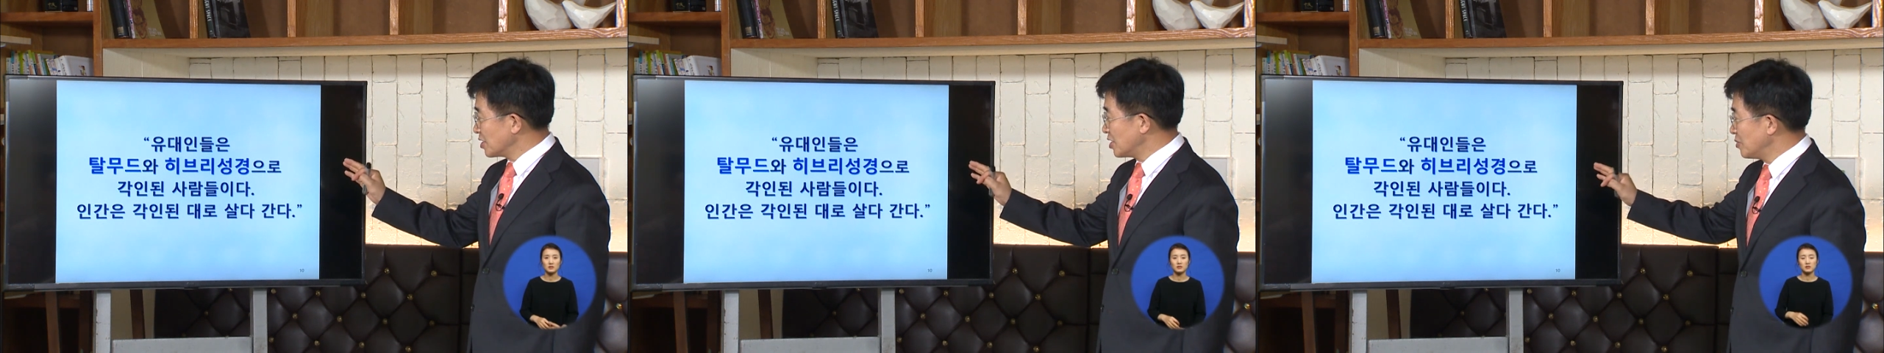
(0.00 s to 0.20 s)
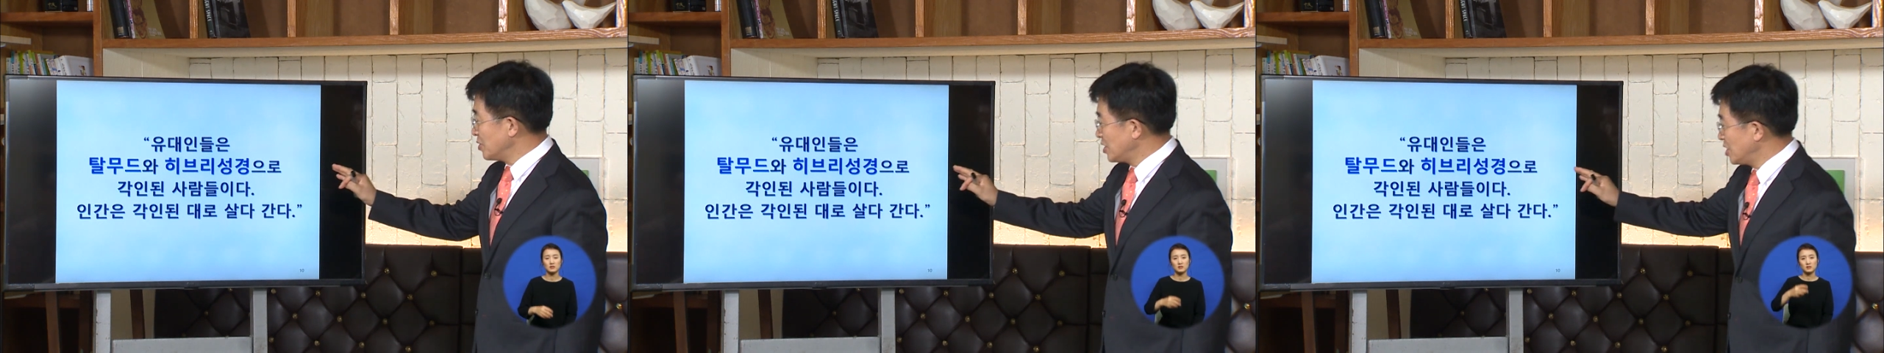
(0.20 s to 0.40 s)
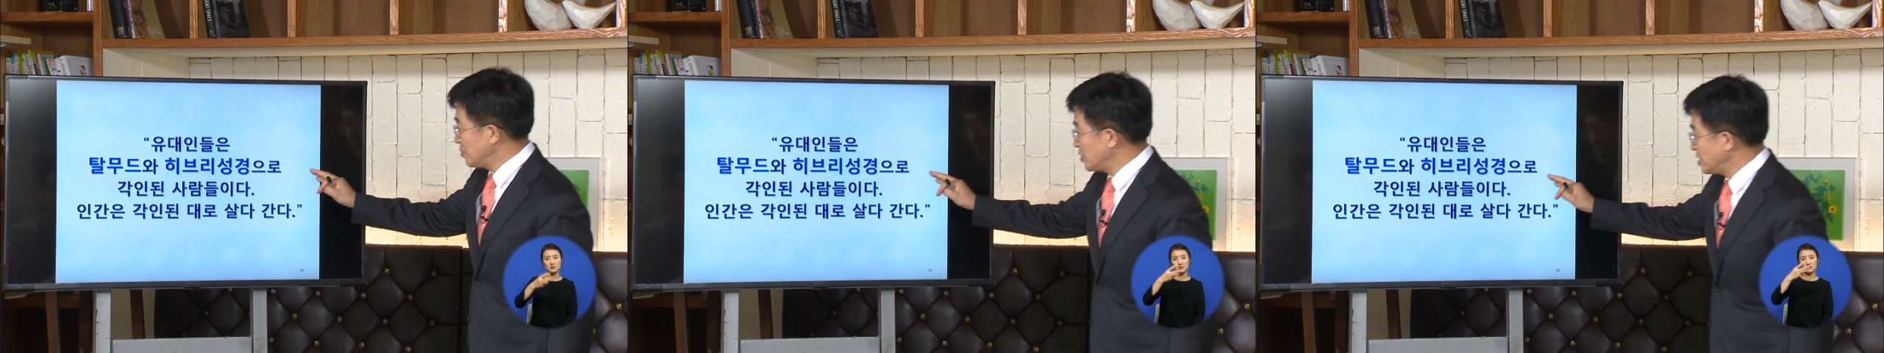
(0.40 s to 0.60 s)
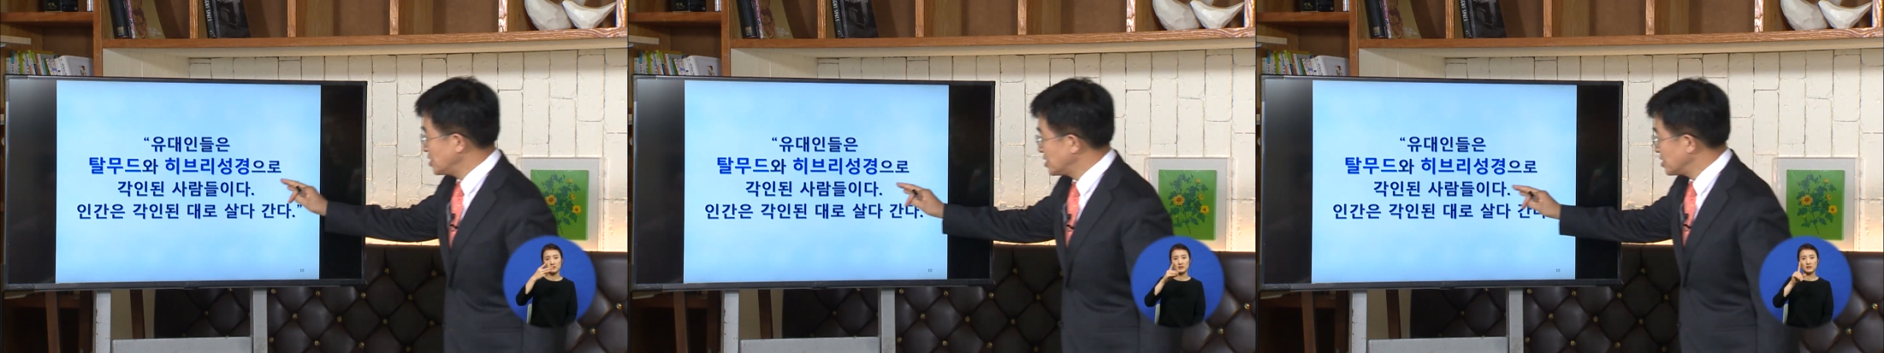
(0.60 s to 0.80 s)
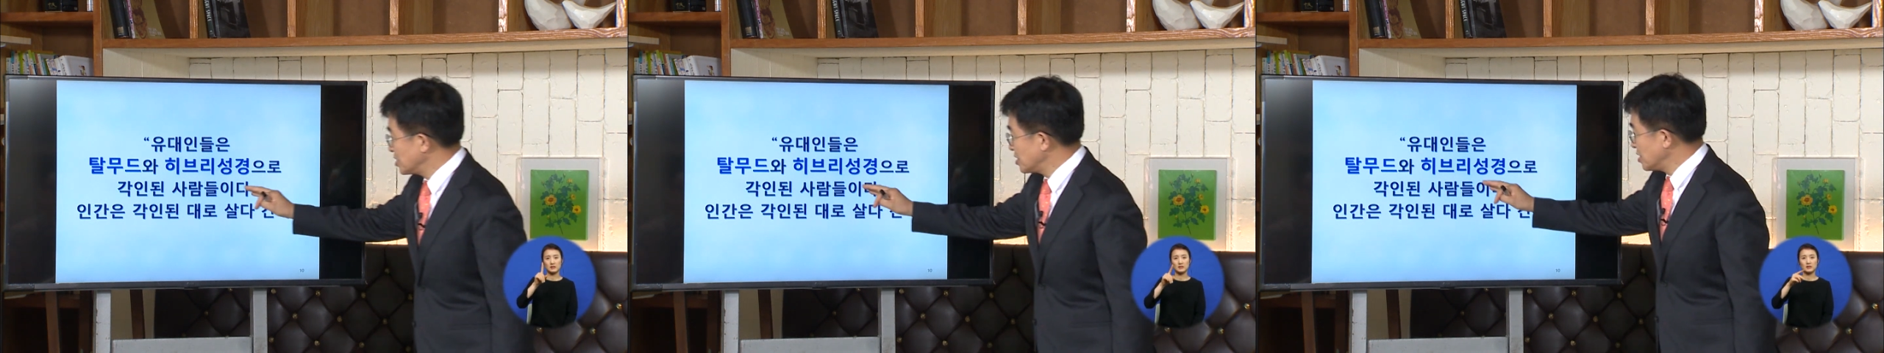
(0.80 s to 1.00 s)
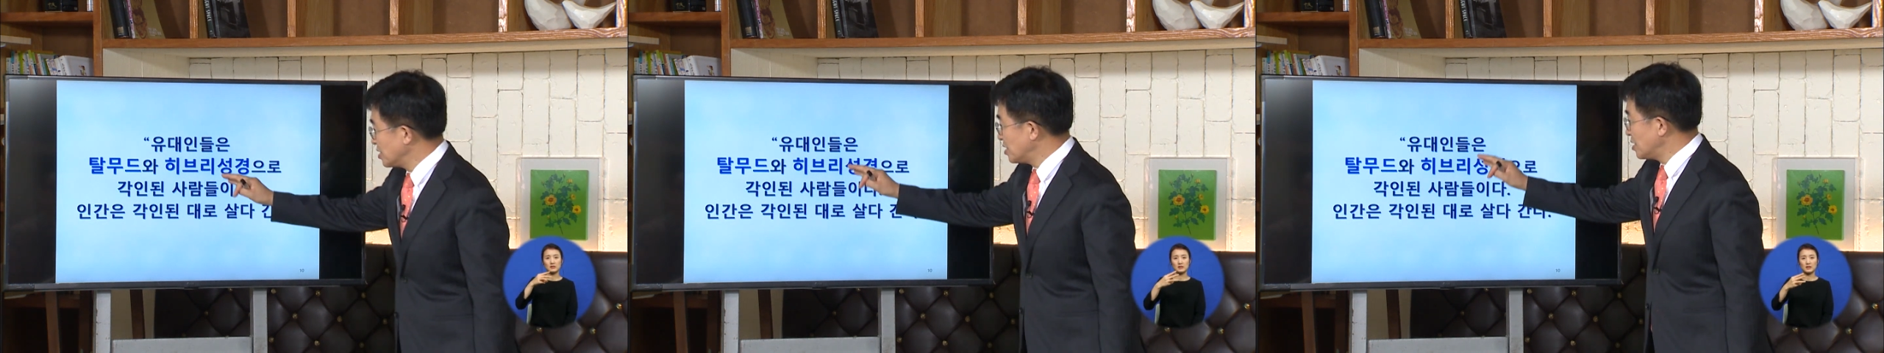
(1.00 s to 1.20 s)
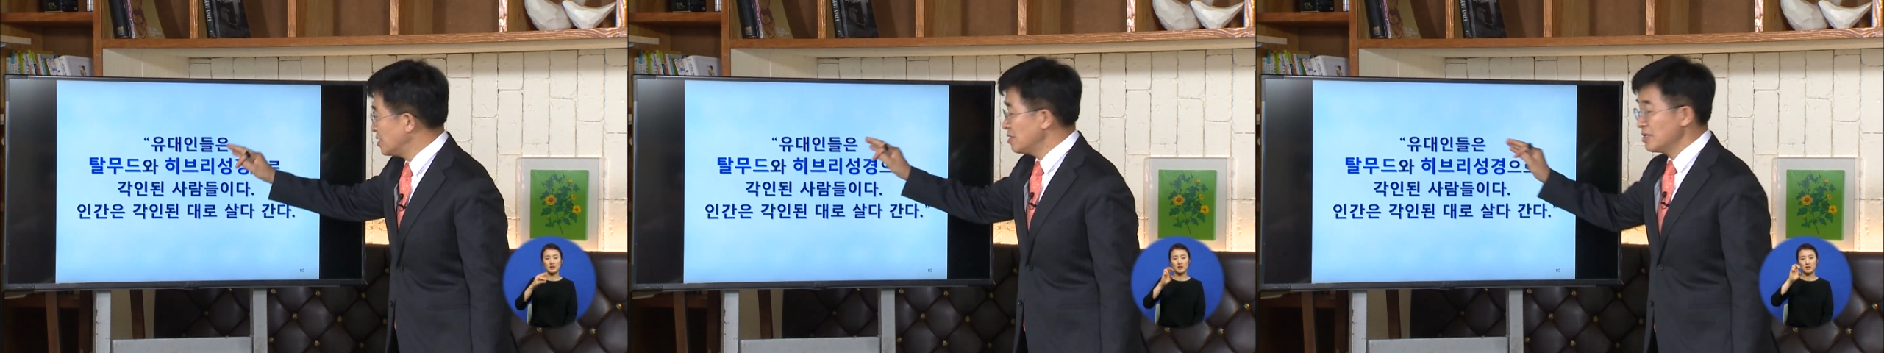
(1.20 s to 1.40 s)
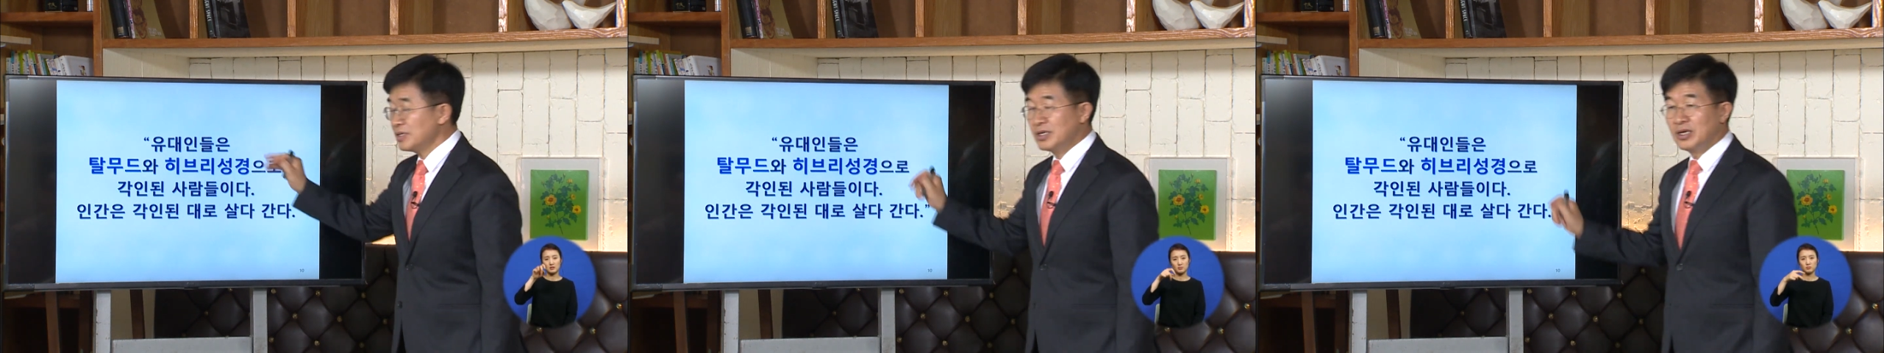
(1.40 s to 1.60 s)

여러분 히브리 성경을